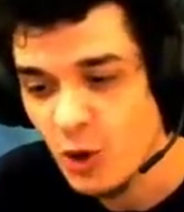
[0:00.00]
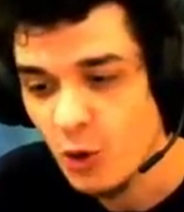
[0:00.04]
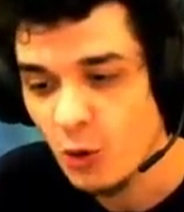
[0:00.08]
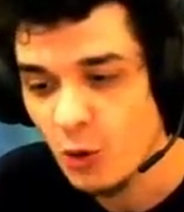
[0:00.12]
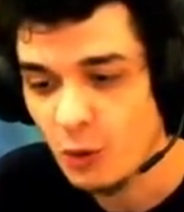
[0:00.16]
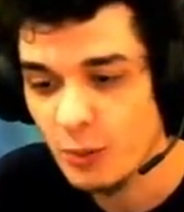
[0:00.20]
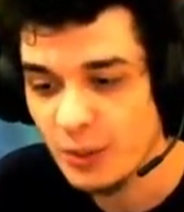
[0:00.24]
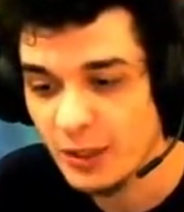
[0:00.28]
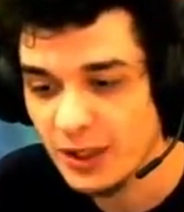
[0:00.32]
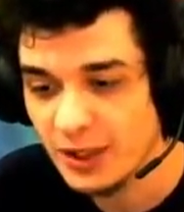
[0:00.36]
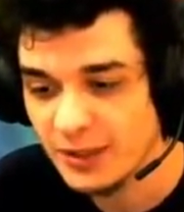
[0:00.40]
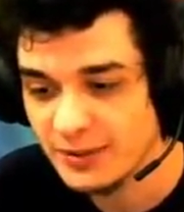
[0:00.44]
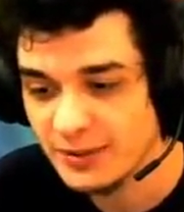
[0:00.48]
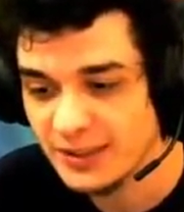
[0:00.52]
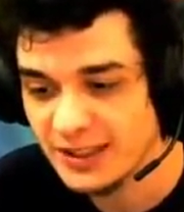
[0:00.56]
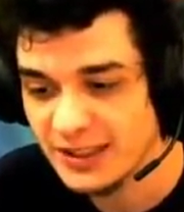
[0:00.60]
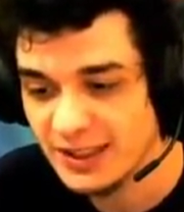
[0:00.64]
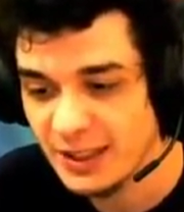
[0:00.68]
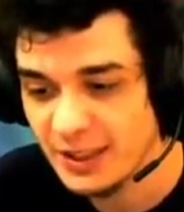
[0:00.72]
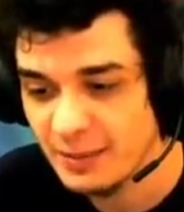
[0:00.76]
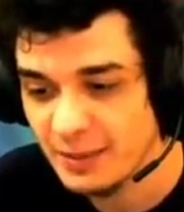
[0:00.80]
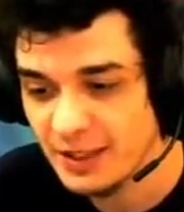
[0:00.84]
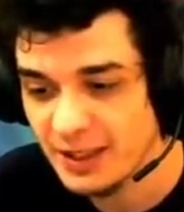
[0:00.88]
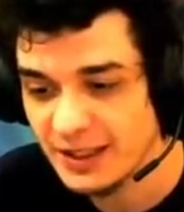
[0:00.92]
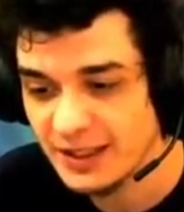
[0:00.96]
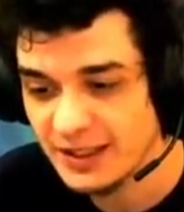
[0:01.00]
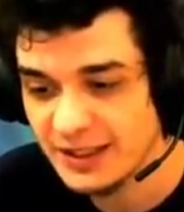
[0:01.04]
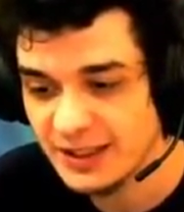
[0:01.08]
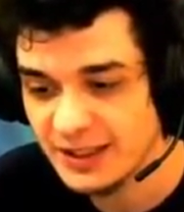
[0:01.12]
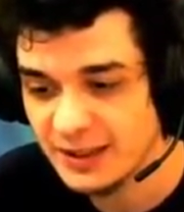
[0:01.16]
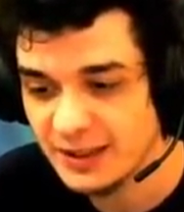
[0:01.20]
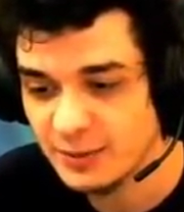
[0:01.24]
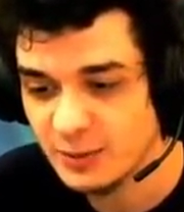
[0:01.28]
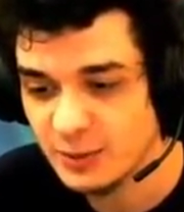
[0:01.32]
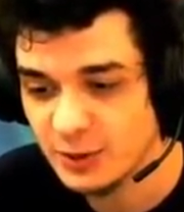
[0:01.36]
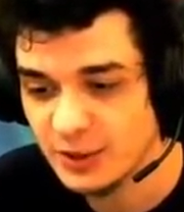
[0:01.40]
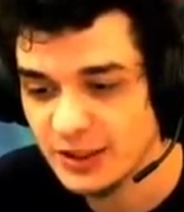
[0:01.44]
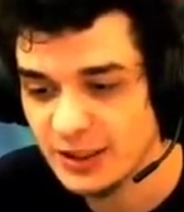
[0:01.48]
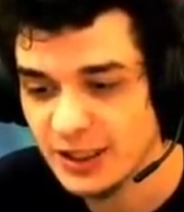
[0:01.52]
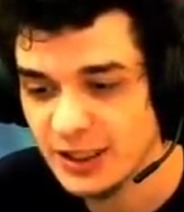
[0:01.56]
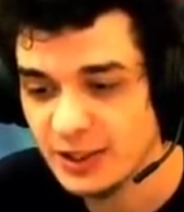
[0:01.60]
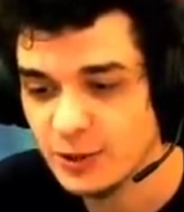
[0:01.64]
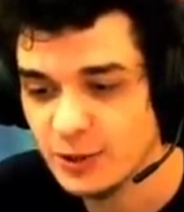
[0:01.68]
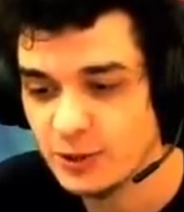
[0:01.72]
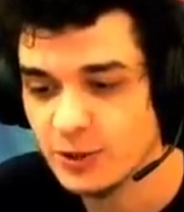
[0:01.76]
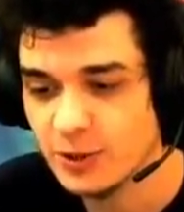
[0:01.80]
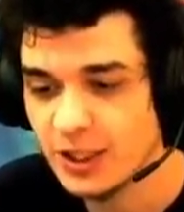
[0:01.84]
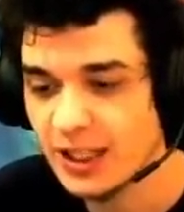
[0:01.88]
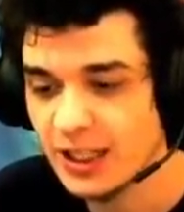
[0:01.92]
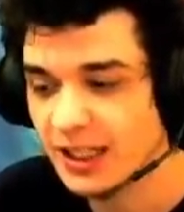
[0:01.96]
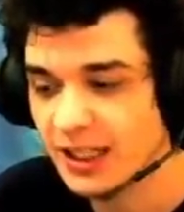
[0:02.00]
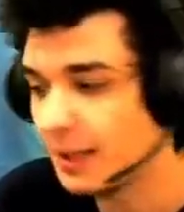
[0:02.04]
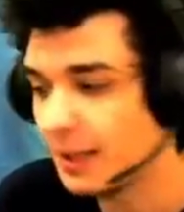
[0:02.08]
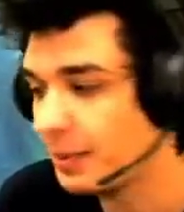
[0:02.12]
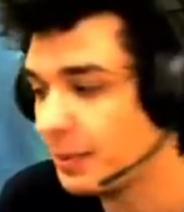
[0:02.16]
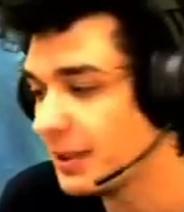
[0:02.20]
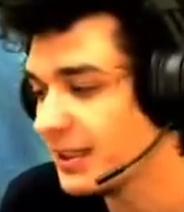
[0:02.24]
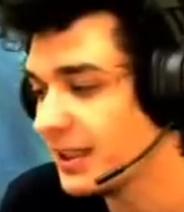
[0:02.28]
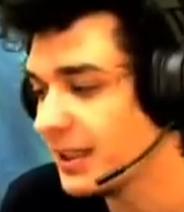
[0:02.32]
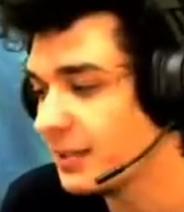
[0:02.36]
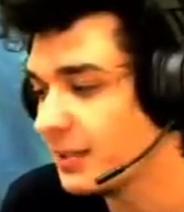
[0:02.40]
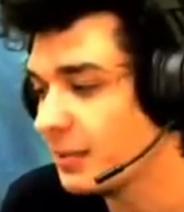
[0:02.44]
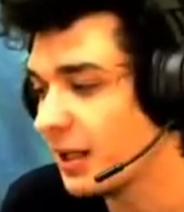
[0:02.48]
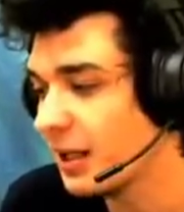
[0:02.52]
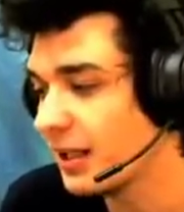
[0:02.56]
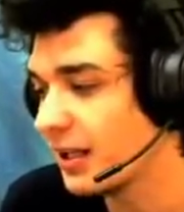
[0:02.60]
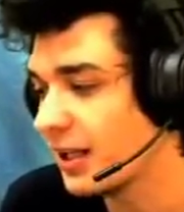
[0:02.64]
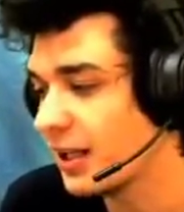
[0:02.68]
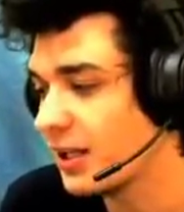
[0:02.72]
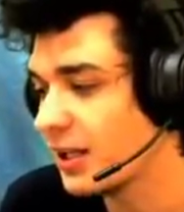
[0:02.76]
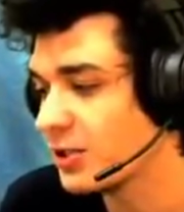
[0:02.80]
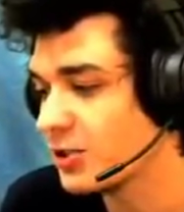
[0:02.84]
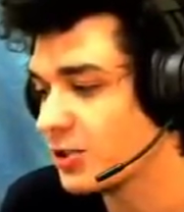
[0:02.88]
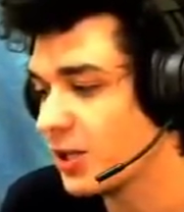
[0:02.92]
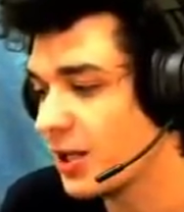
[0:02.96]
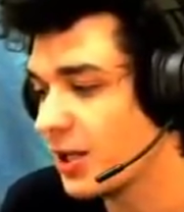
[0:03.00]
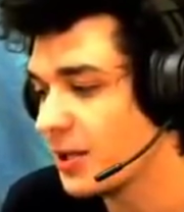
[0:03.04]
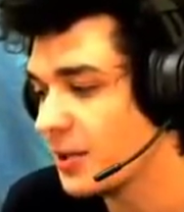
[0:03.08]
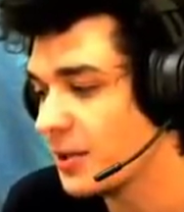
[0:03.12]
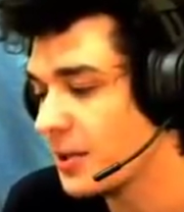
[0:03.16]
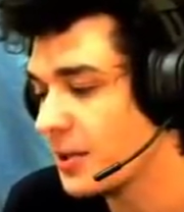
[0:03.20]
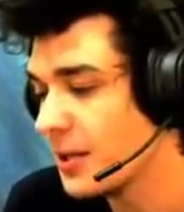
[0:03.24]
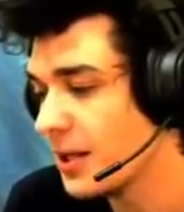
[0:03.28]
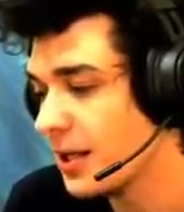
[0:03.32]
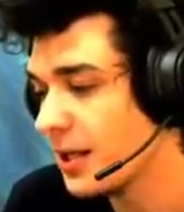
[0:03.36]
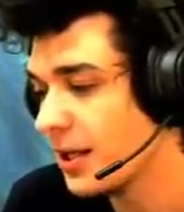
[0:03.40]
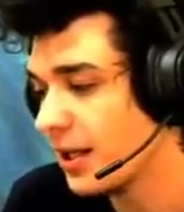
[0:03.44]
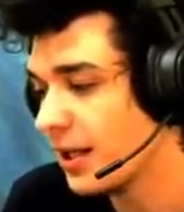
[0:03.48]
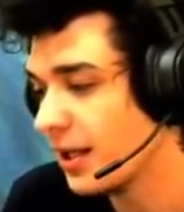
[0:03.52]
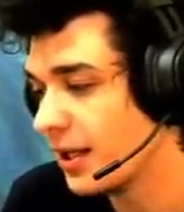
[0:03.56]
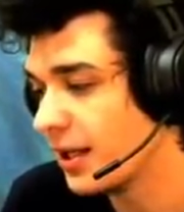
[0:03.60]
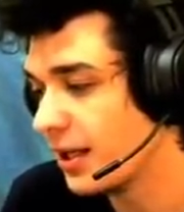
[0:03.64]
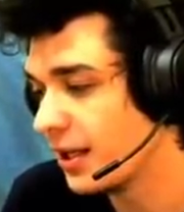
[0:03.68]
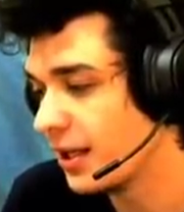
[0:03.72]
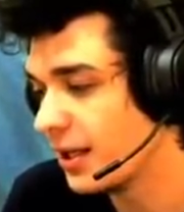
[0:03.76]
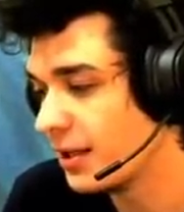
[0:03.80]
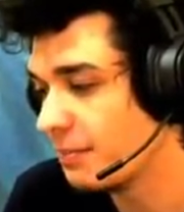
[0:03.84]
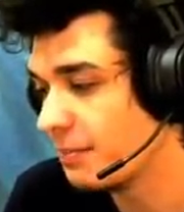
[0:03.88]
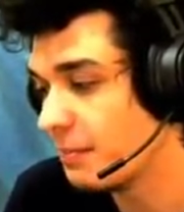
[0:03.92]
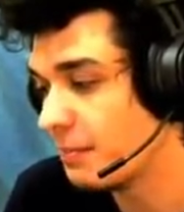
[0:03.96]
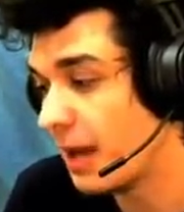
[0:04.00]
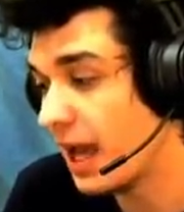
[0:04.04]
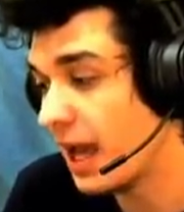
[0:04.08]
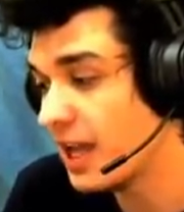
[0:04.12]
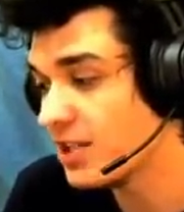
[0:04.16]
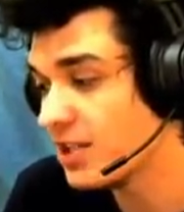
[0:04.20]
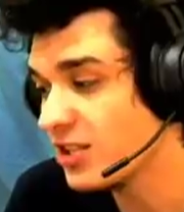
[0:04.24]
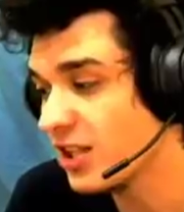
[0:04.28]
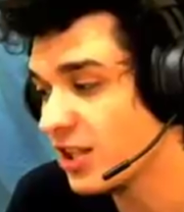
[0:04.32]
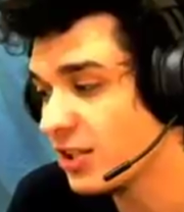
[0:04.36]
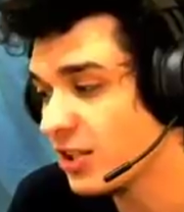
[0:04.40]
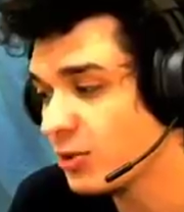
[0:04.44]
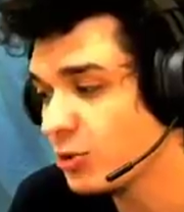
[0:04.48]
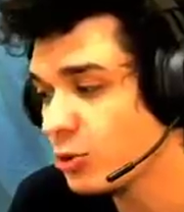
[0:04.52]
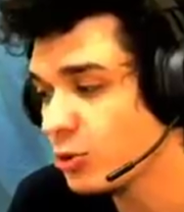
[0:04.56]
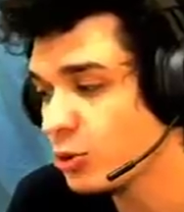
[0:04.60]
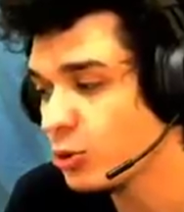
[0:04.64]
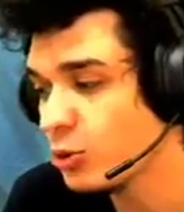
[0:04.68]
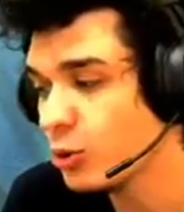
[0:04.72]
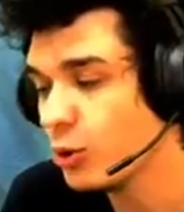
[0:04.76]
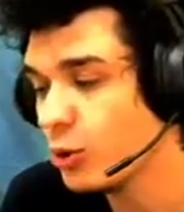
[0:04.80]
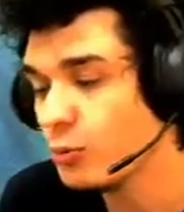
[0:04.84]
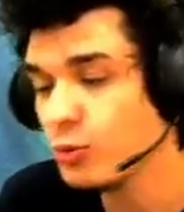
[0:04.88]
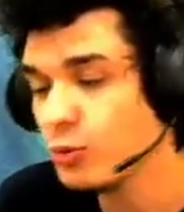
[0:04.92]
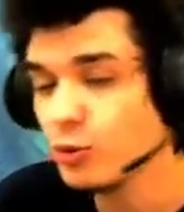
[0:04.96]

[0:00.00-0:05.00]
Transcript: Umarım siz de beğenirsiniz müzikleri şuradan. Kapatalım arkadaşlar e, beğeneceğinizi düşünüyorum.